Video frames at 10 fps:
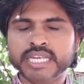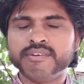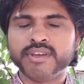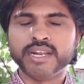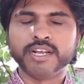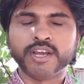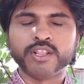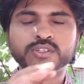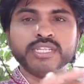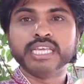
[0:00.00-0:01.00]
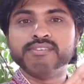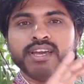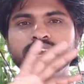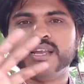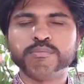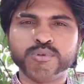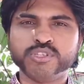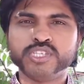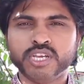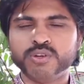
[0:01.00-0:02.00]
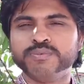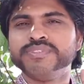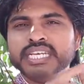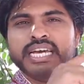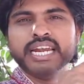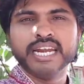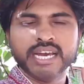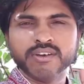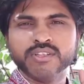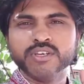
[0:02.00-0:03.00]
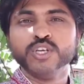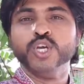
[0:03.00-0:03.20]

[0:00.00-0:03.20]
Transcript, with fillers: தேவைகள் இருக்கிறதோ அந்த தேவைகள் எல்லாம் பூர்த்தி செய்யணும் ரெண்டாவது